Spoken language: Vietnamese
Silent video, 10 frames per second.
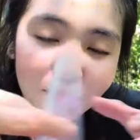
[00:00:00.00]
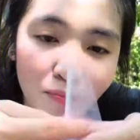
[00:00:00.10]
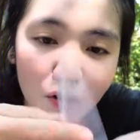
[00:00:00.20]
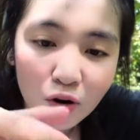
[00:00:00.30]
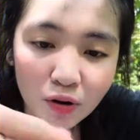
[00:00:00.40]

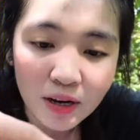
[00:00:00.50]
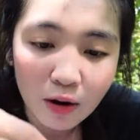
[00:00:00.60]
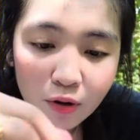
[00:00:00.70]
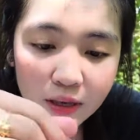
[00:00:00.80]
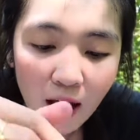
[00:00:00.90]
mọi người đi ra
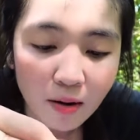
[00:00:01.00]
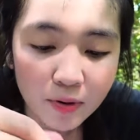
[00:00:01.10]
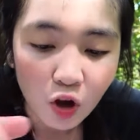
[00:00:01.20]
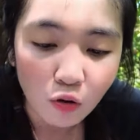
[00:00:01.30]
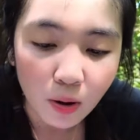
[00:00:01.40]
ngoài chợ
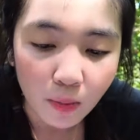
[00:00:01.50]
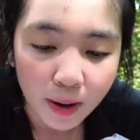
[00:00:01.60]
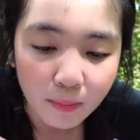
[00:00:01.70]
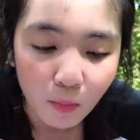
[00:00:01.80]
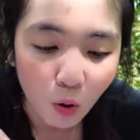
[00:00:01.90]
mấy chỗ nào
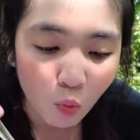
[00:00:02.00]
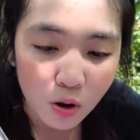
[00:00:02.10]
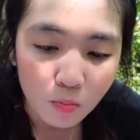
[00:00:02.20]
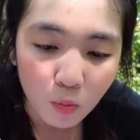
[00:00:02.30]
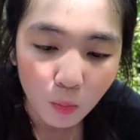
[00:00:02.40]
bán bao mũ
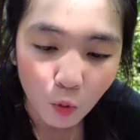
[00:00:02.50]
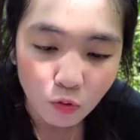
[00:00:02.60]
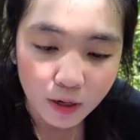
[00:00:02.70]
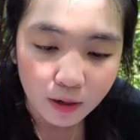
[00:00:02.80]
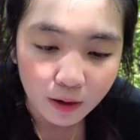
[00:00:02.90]
á mua một mũ
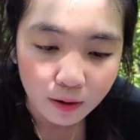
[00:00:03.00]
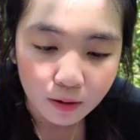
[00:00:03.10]
này nè